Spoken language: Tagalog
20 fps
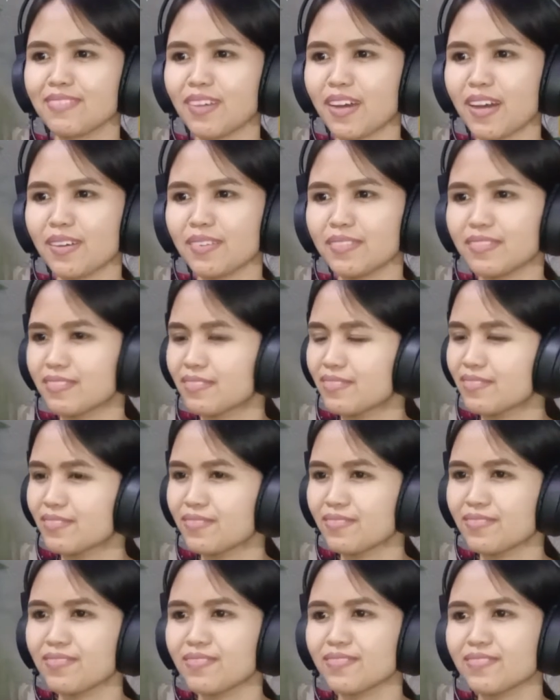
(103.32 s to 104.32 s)
Wow.
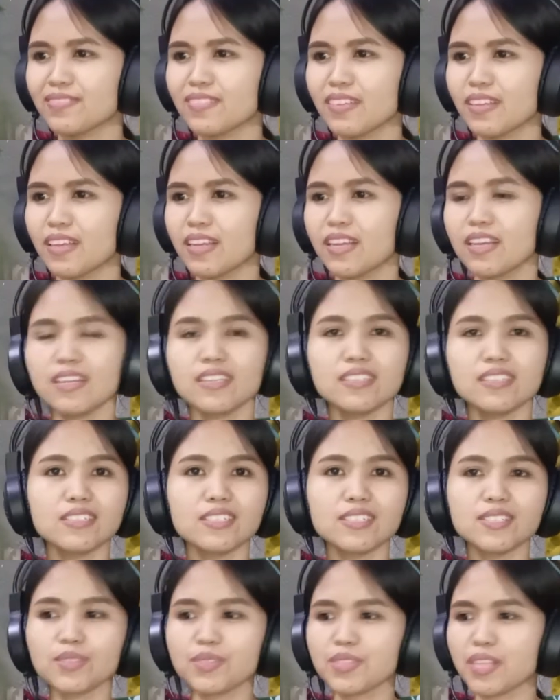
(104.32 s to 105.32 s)

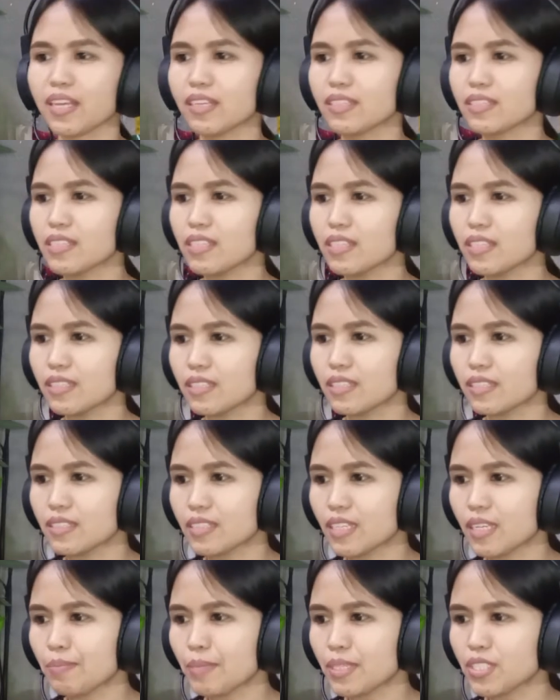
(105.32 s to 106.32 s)
She's so sexy.
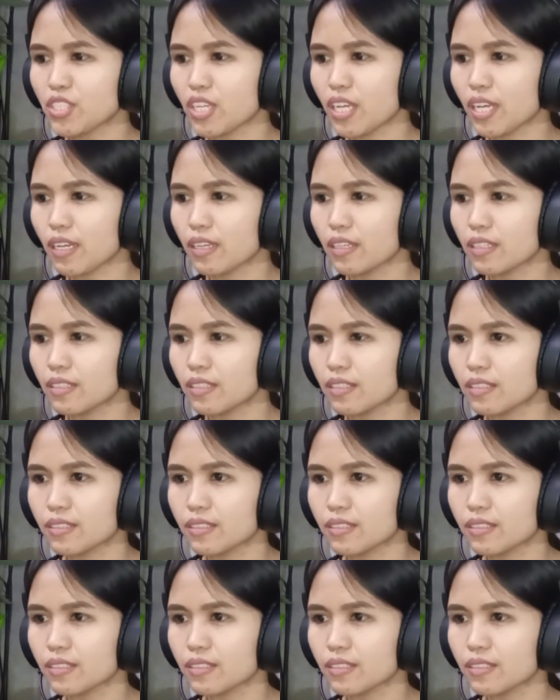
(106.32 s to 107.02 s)
Saan ba siya?